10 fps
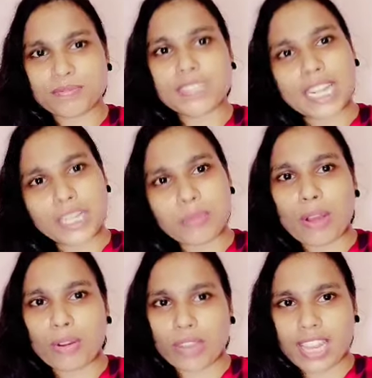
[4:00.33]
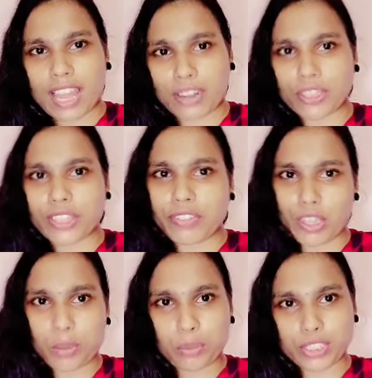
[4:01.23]
கண்டிப்பாக உங்கள் எல்லாருக்கும் இந்த
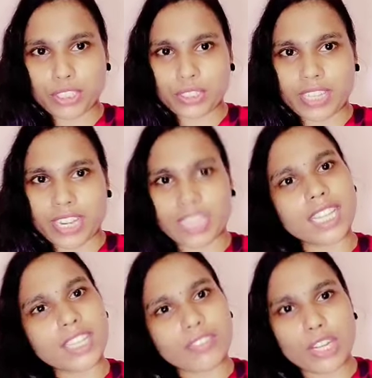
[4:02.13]
வீடியோ பிடிச்சிருக்கும்னு நினைக்கிறேன் இந்த